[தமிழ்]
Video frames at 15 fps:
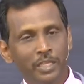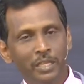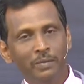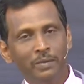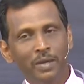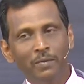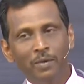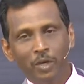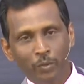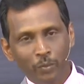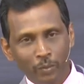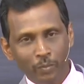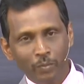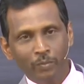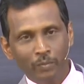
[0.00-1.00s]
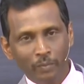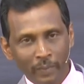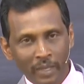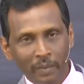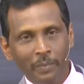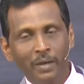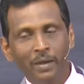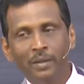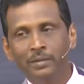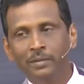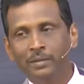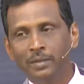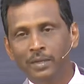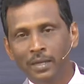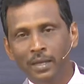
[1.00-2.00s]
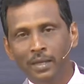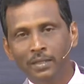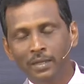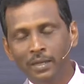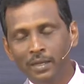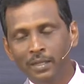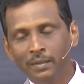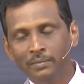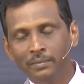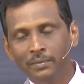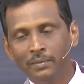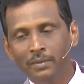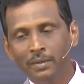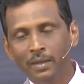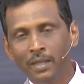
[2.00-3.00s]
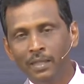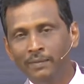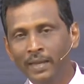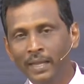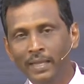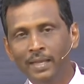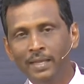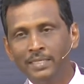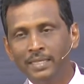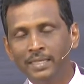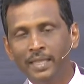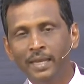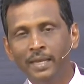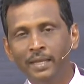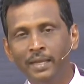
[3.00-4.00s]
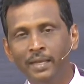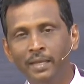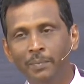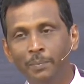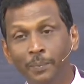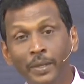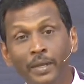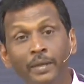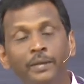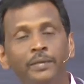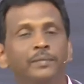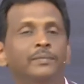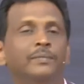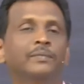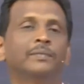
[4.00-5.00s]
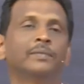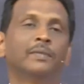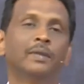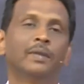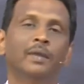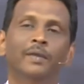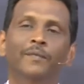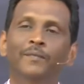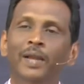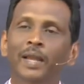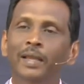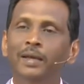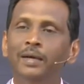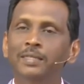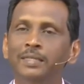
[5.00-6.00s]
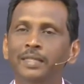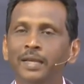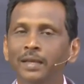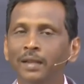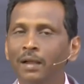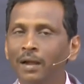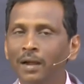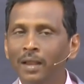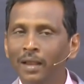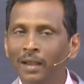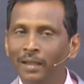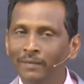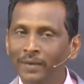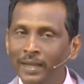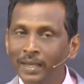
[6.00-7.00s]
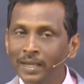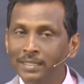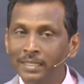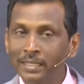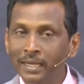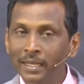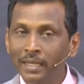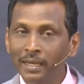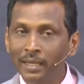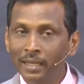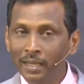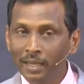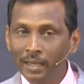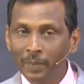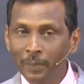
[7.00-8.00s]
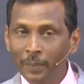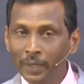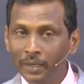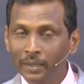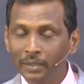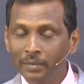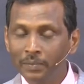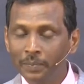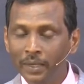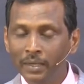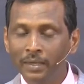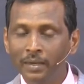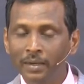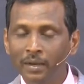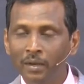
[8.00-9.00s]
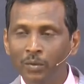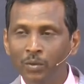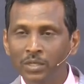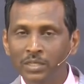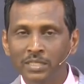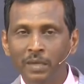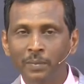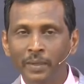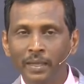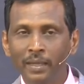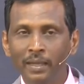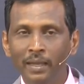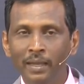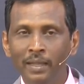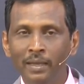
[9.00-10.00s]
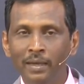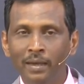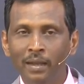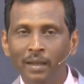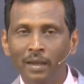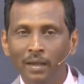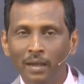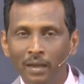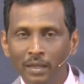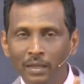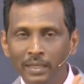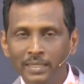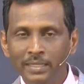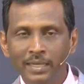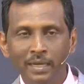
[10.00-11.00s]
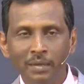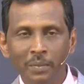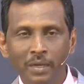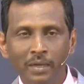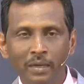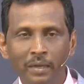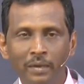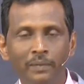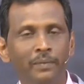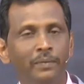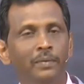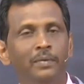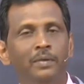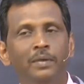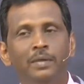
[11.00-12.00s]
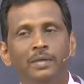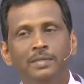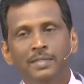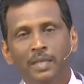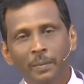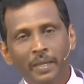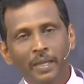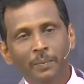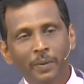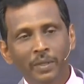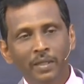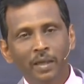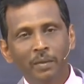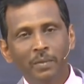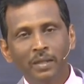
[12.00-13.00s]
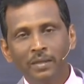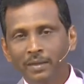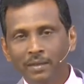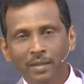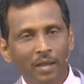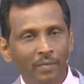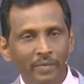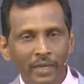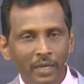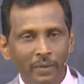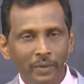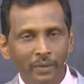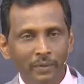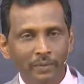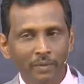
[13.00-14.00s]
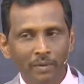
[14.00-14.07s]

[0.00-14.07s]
ஜீவன் அவருக்கு மேன்மையானது ரெண்டாவது காரியம் அந்த வெள்ளிக்காசை தேடுகிற பெண் வெள்ளிக்காசை தேடுகிற ஆண் வெள்ளிக்காசை தேடுகிற பெண் பெண் என்றால் ஒன்று சபை இல்லை என்றால் இஸ்ரேல் மக்கள் சபையில் பிரதானமாக இருக்கிறது ஆவியானவர்